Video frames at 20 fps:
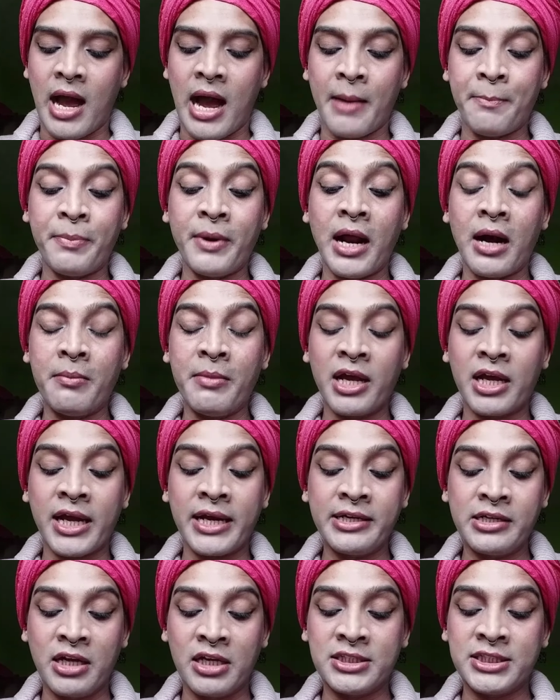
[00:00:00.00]
আপনার মেয়েকে
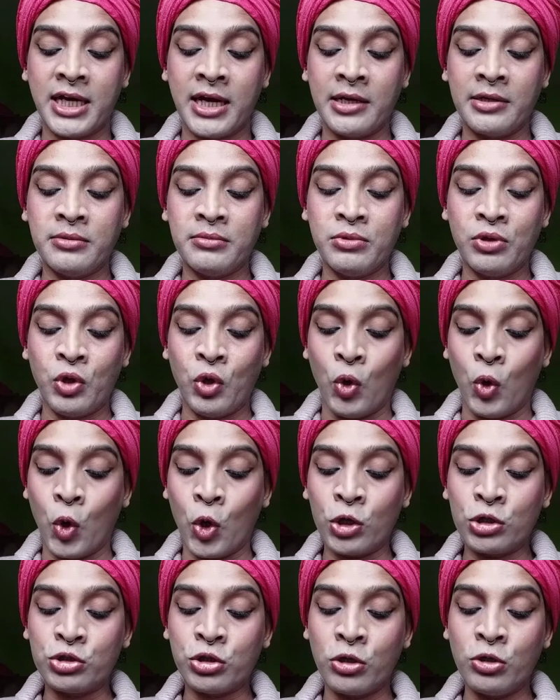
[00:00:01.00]
নিয়ে যান
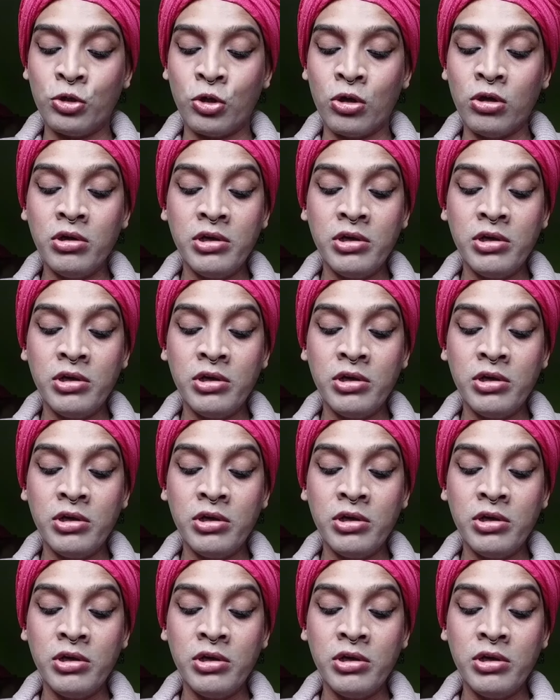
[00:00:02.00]
ওর জন্য